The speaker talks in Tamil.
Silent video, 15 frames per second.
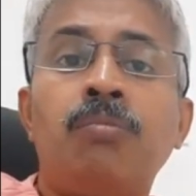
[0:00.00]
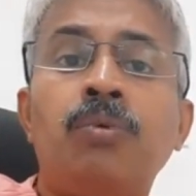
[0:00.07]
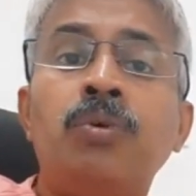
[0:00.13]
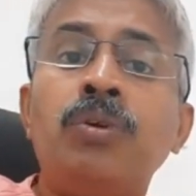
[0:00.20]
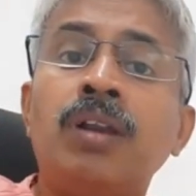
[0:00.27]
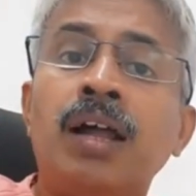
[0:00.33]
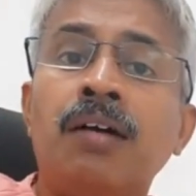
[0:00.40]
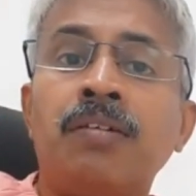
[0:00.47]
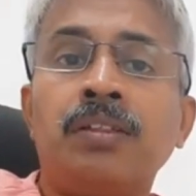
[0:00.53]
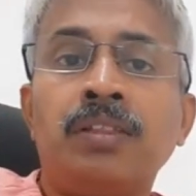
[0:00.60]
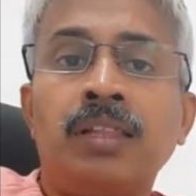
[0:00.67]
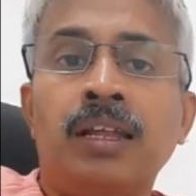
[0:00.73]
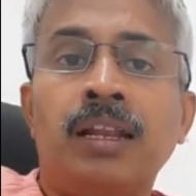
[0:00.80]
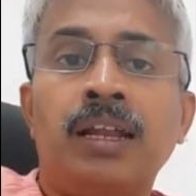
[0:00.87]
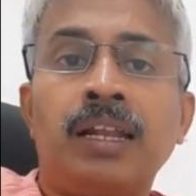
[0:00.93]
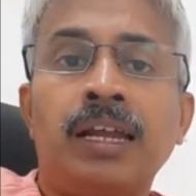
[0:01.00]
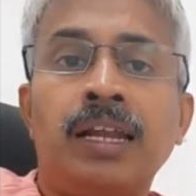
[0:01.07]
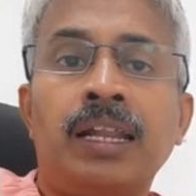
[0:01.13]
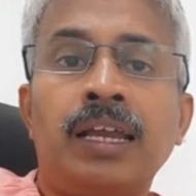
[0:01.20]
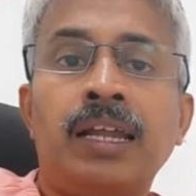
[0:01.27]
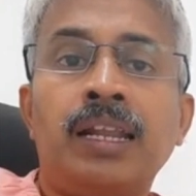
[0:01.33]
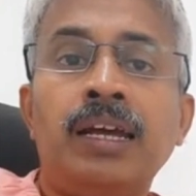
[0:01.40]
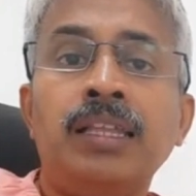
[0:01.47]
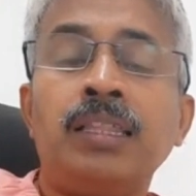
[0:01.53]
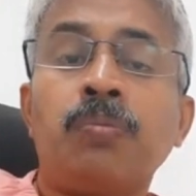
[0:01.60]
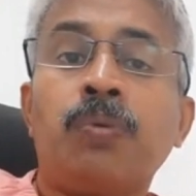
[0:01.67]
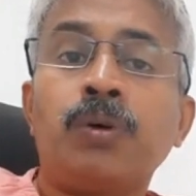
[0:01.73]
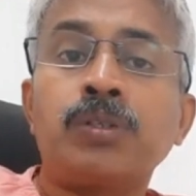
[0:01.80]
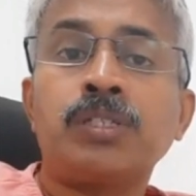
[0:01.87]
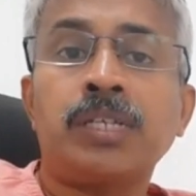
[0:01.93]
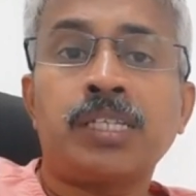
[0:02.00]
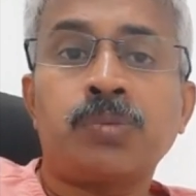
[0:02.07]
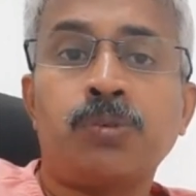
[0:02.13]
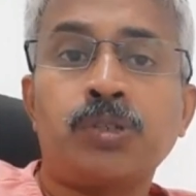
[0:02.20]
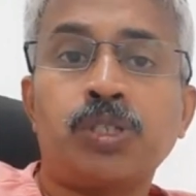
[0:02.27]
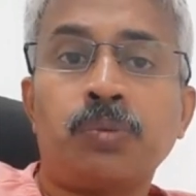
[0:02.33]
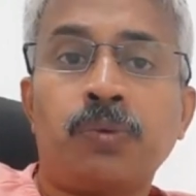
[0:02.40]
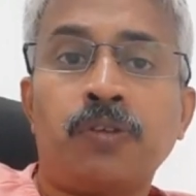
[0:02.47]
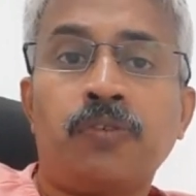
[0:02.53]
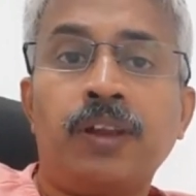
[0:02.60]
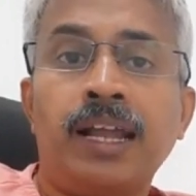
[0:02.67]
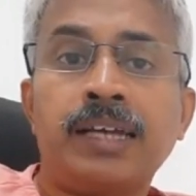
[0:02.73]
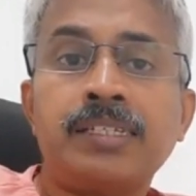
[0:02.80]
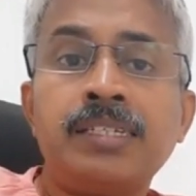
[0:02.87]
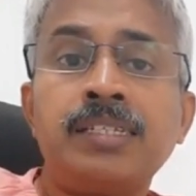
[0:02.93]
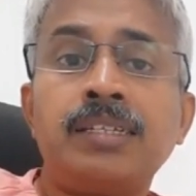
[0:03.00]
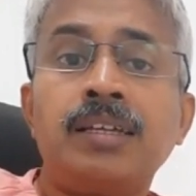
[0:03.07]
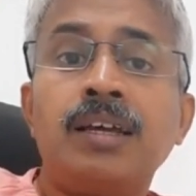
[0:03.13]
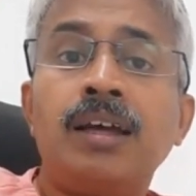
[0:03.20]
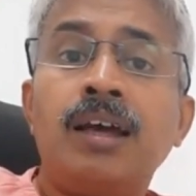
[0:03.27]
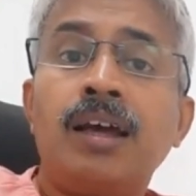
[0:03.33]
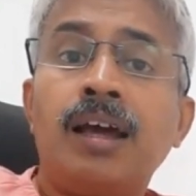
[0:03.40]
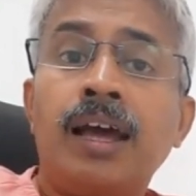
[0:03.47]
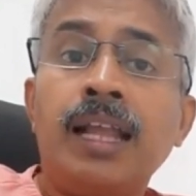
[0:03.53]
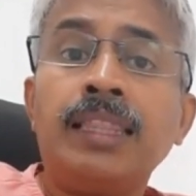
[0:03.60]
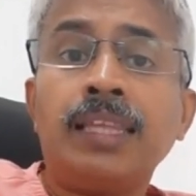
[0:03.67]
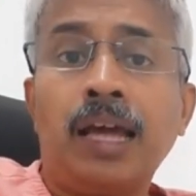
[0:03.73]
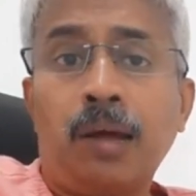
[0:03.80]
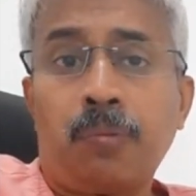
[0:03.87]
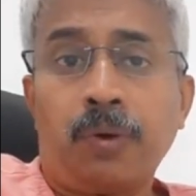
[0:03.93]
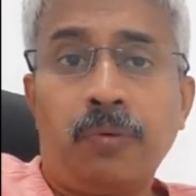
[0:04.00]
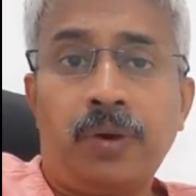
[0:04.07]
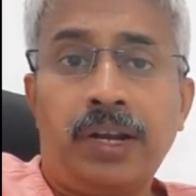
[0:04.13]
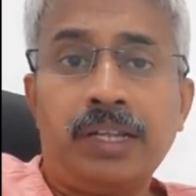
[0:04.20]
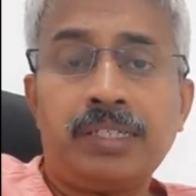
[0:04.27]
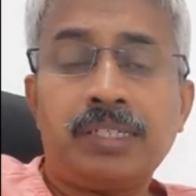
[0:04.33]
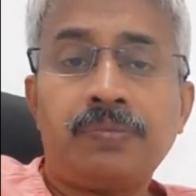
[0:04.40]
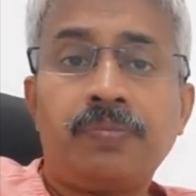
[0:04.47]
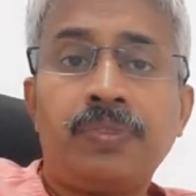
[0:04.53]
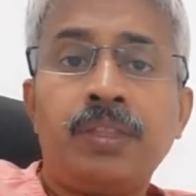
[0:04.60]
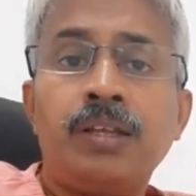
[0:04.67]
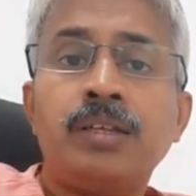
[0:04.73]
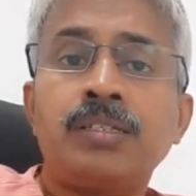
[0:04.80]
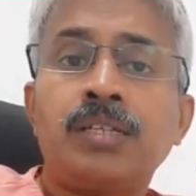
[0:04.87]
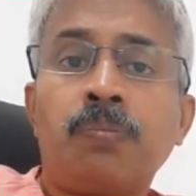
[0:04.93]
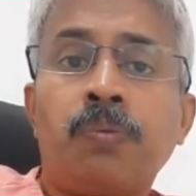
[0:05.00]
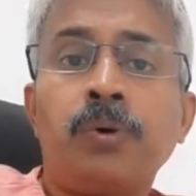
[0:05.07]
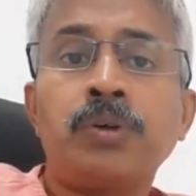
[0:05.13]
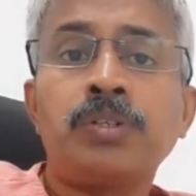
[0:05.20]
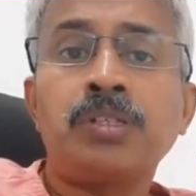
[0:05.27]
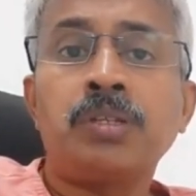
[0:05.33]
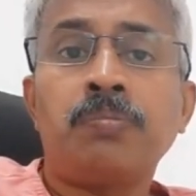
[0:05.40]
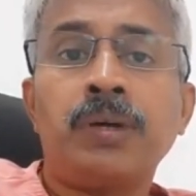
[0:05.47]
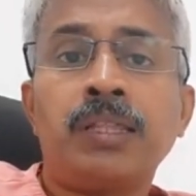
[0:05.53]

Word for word: மூன்றாவது வந்து என்னன்னு கேட்டிங்கன்னா இந்த போஸ்ட் எக்ஸ்போஷர் ப்ரொஃபலாக்சிஸ் ஹெல்த் கேர் ப்ரொவைடர்ஸ் சப்போஸ் வந்து